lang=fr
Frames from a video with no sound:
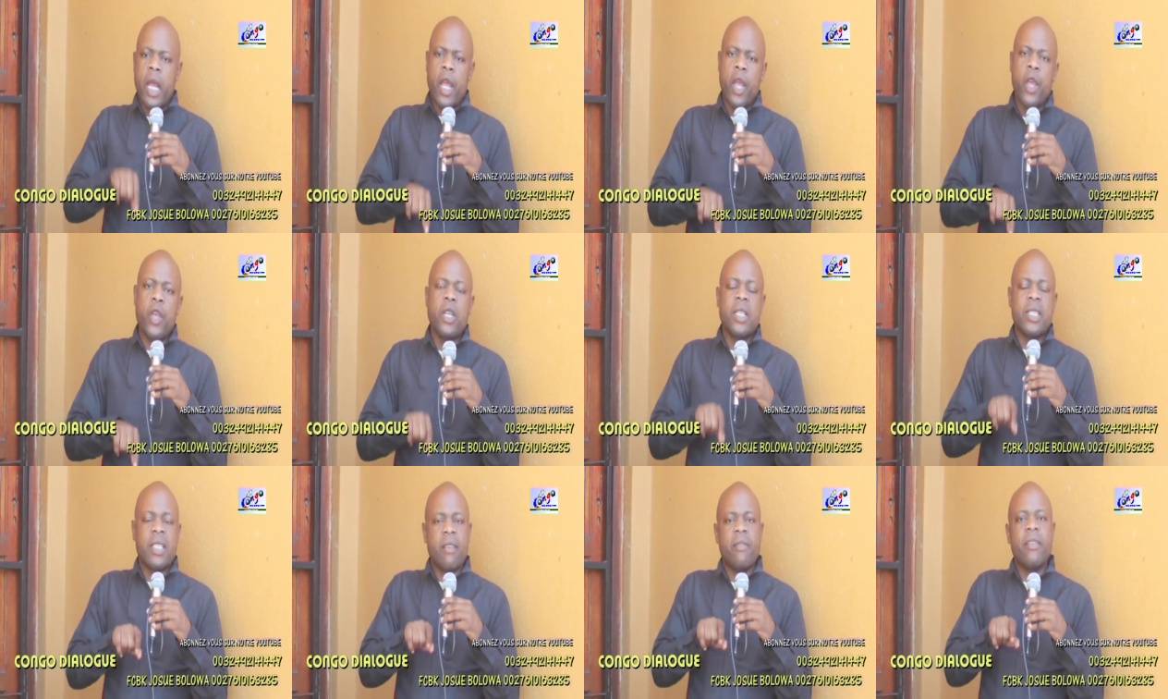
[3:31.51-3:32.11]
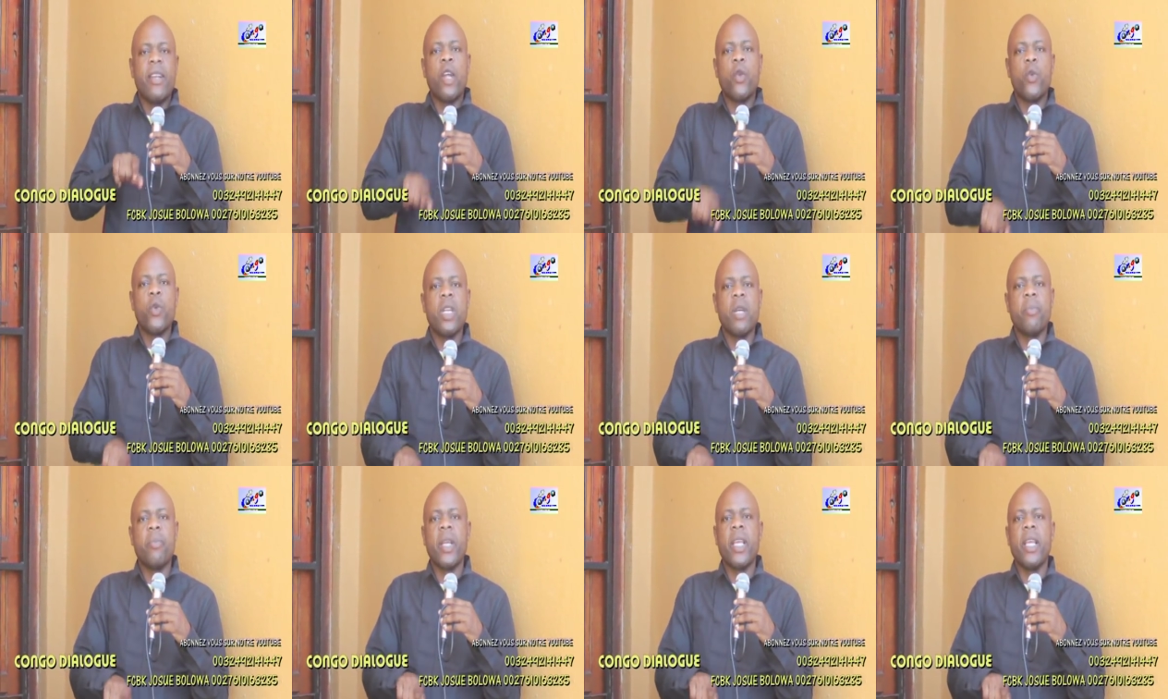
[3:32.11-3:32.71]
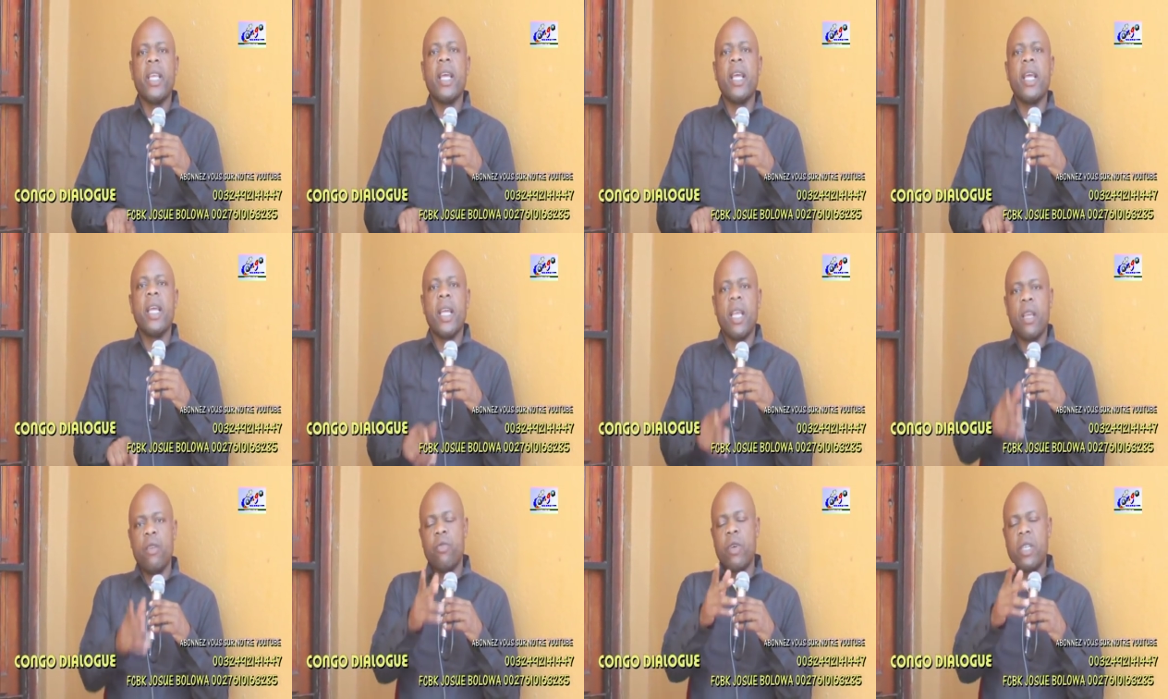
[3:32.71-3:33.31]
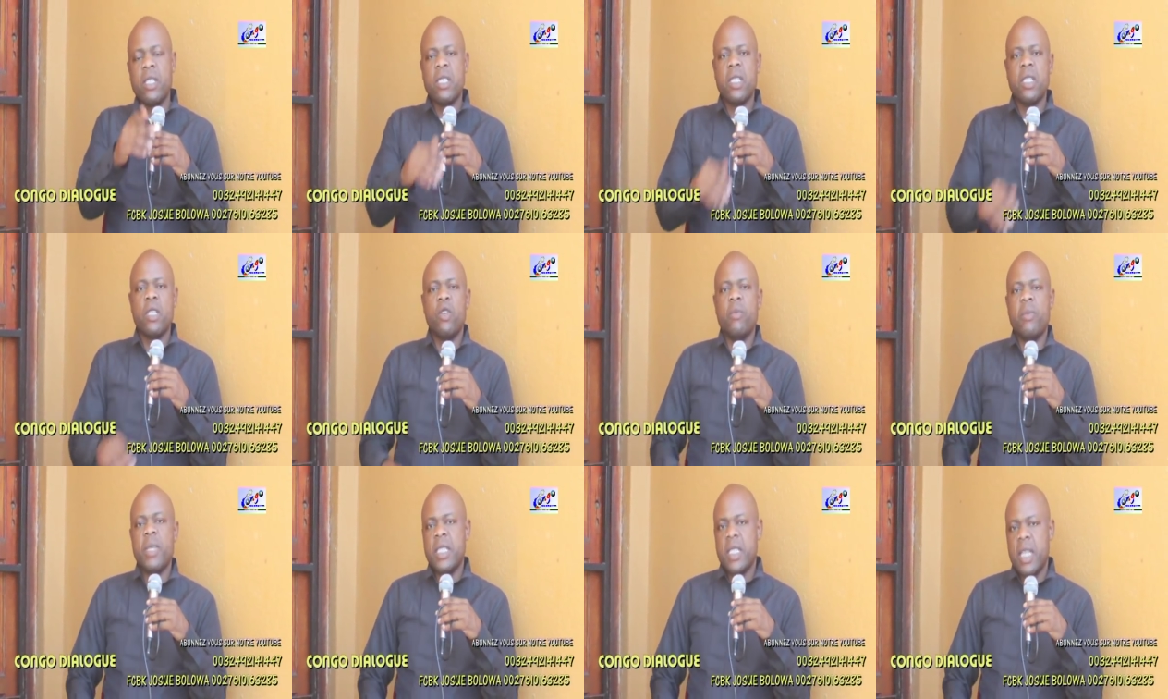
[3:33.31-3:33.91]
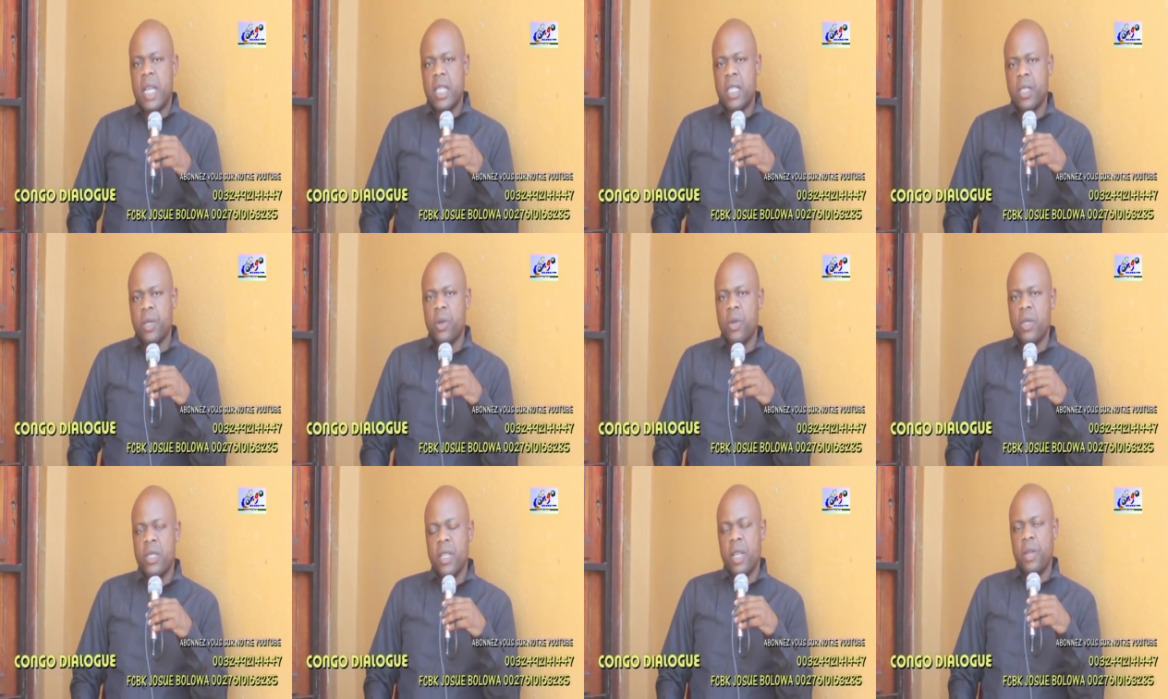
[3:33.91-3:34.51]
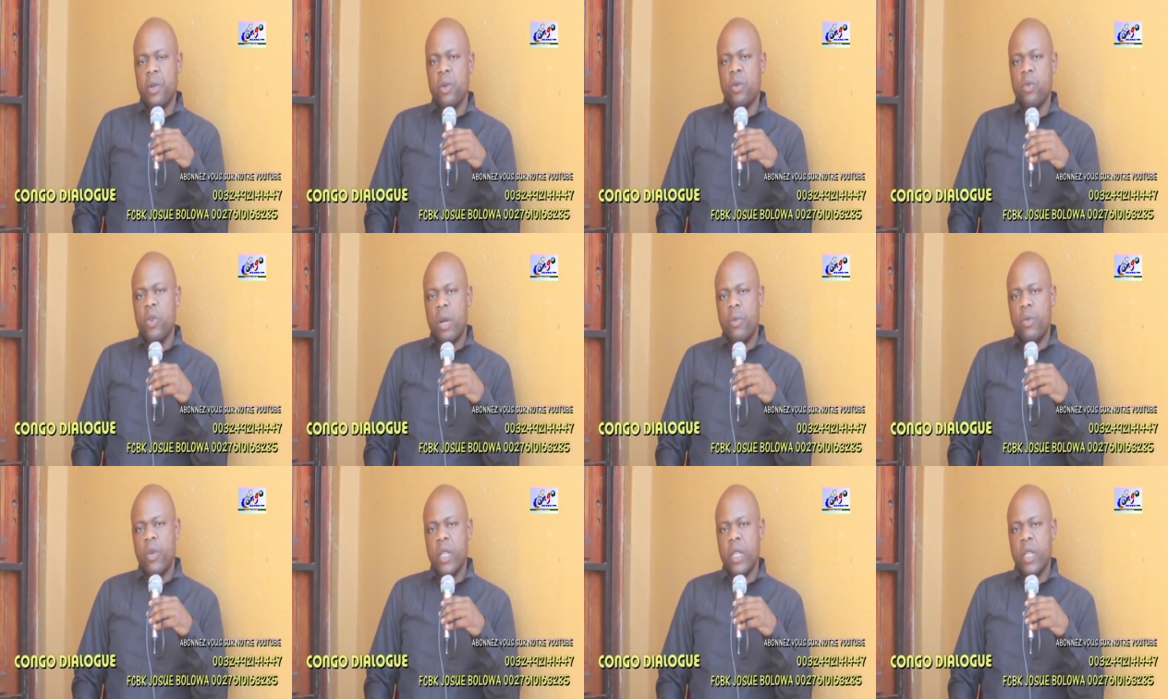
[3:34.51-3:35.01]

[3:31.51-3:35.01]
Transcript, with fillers: et ils avaient la nuit des prières et voici le message que le Seigneur lui a